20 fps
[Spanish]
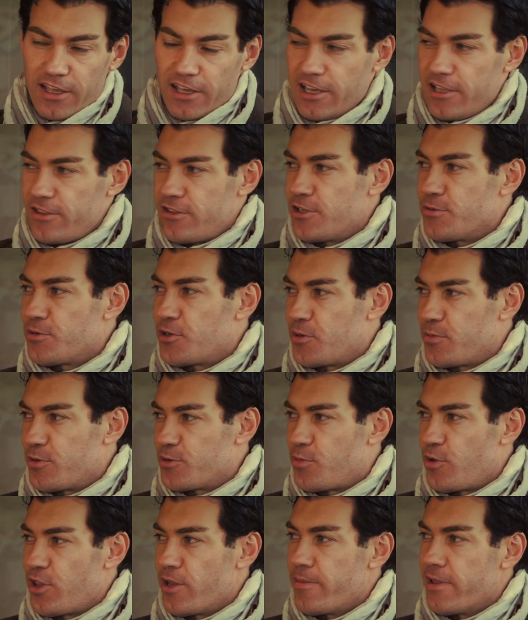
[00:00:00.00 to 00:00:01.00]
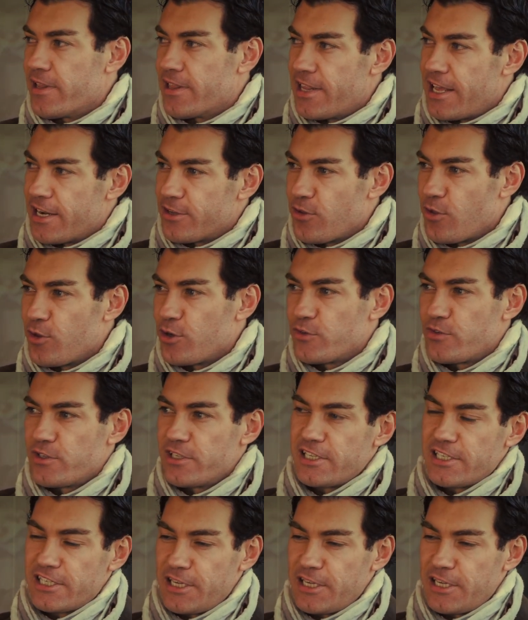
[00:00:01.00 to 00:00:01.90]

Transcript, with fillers: Entonces, bueno, pues poder mezclar todos los fines de